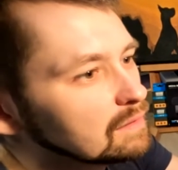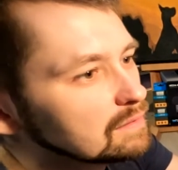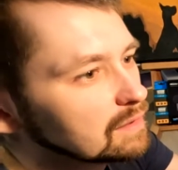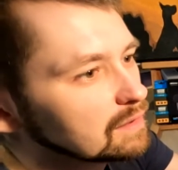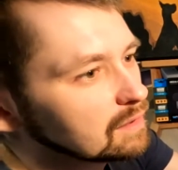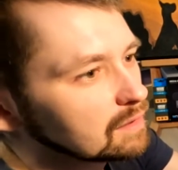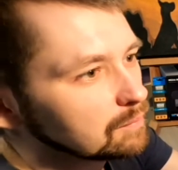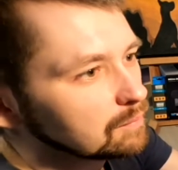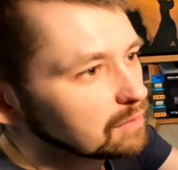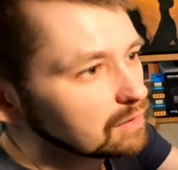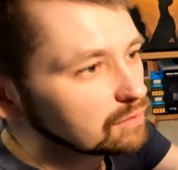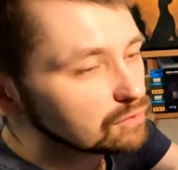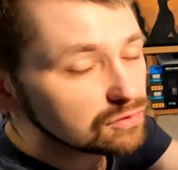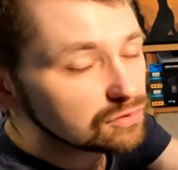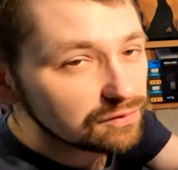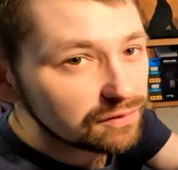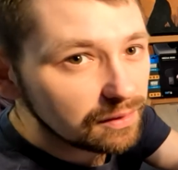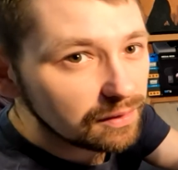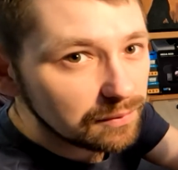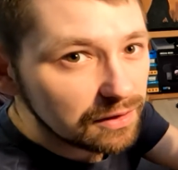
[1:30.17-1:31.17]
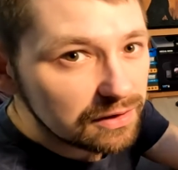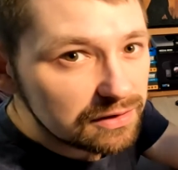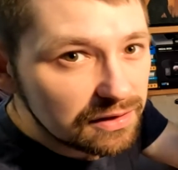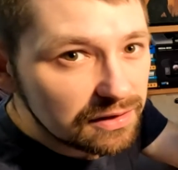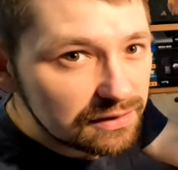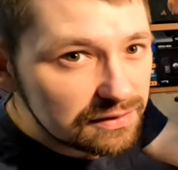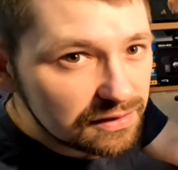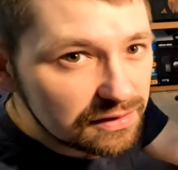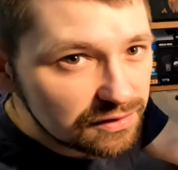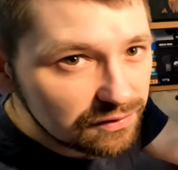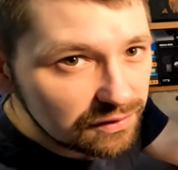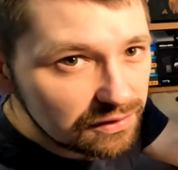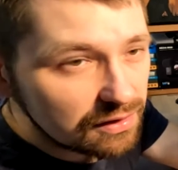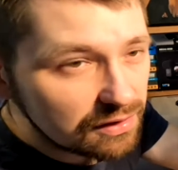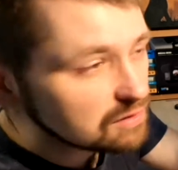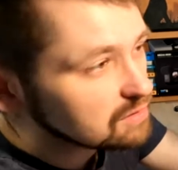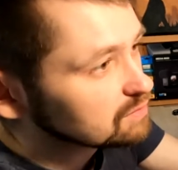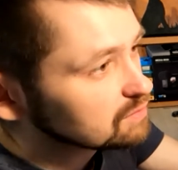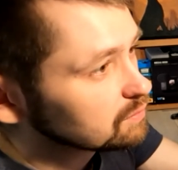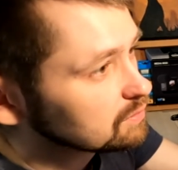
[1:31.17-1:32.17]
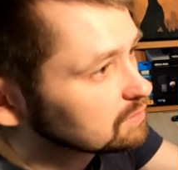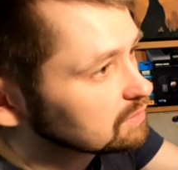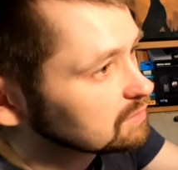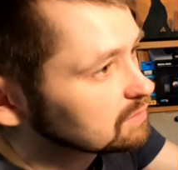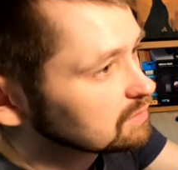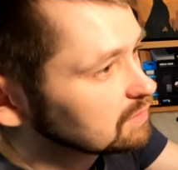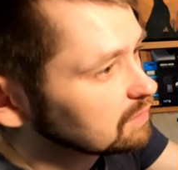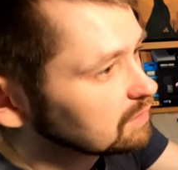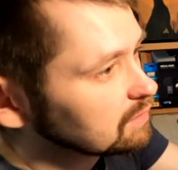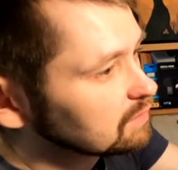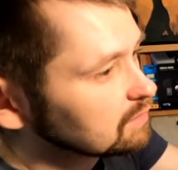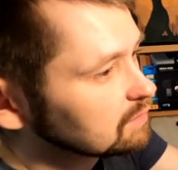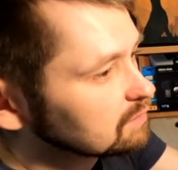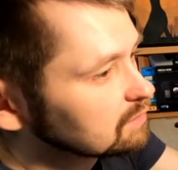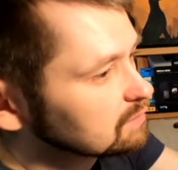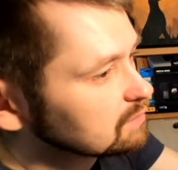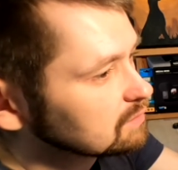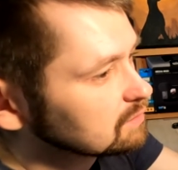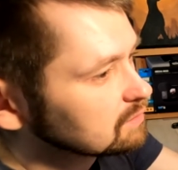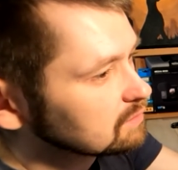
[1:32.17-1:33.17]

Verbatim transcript: Taka ramka kosztowała mnie 419 zł na